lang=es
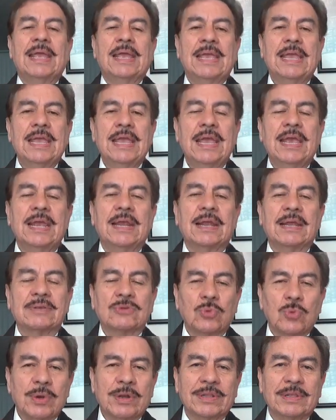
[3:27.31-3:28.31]
y
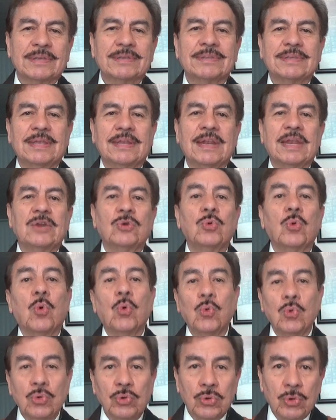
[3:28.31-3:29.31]
las cuerdas tienen
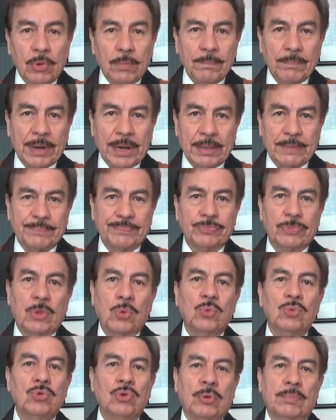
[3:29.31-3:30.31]
un nombre,
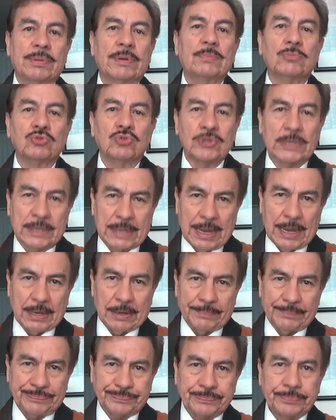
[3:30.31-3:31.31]
un nombre musical.